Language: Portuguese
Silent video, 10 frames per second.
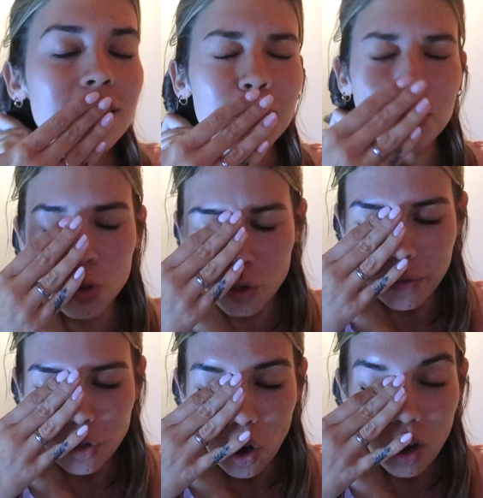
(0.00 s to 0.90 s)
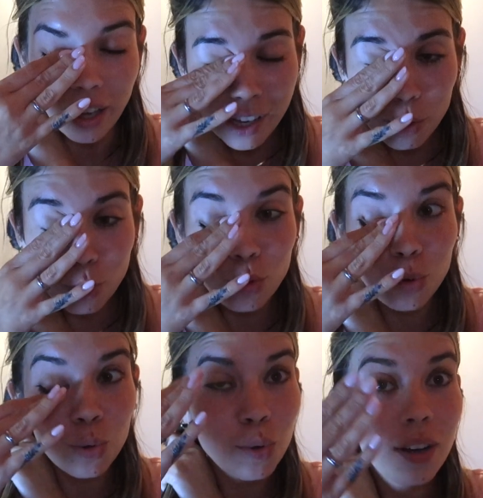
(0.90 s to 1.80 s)
Tipo, juro-vos, olha, eu
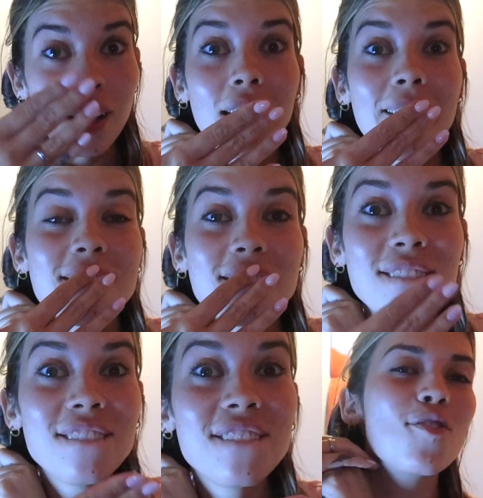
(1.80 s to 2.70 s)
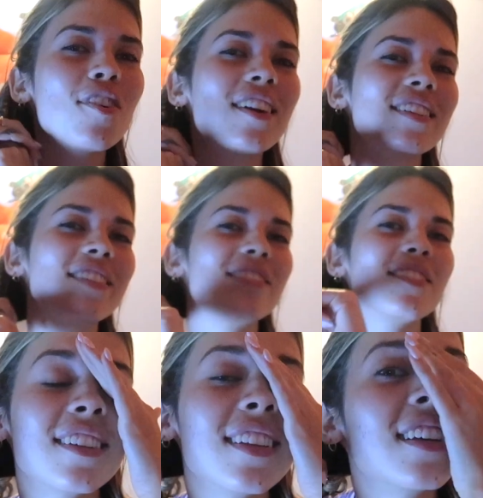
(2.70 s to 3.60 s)
estou. Tô... Não
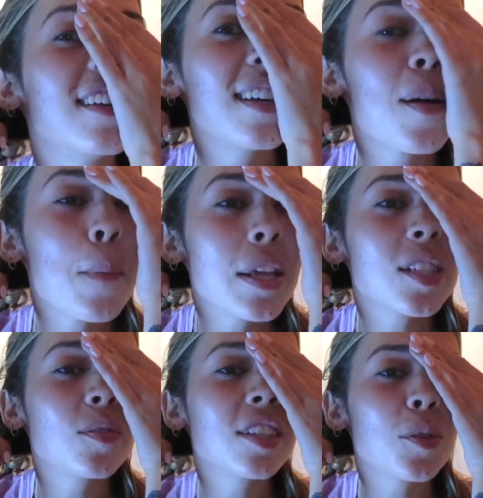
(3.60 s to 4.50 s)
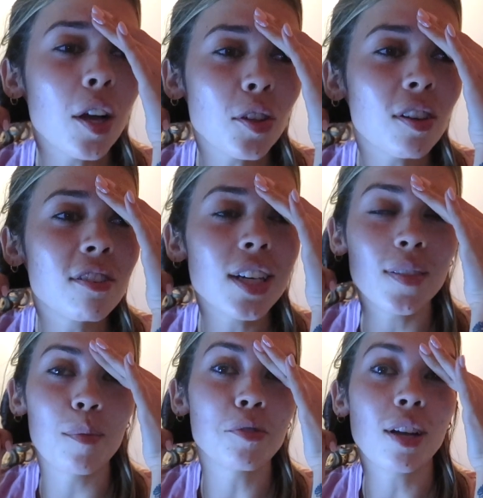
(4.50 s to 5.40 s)
acredito que daqui a menos de 24 horas
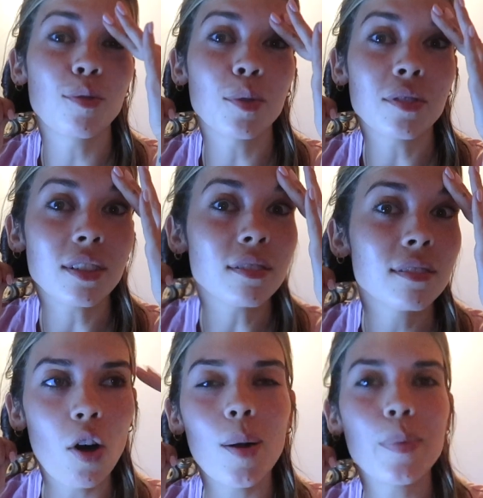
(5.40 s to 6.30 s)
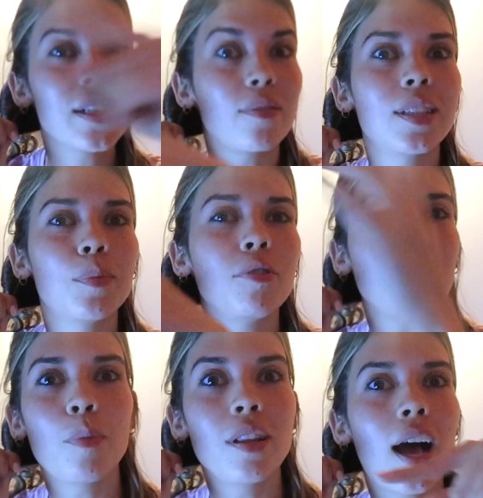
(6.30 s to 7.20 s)
já vamos estar no concerto. Agora passava tipo um
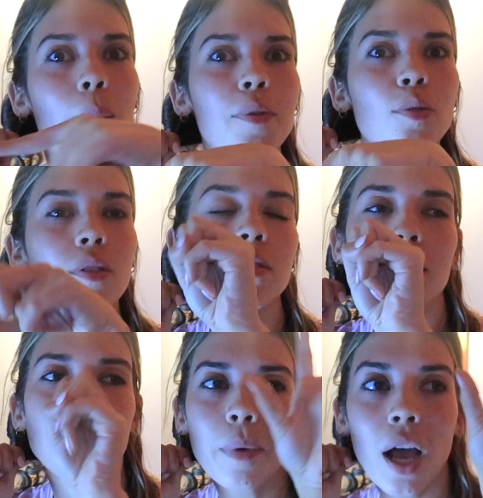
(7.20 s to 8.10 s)
clipe ainda rápido do concerto.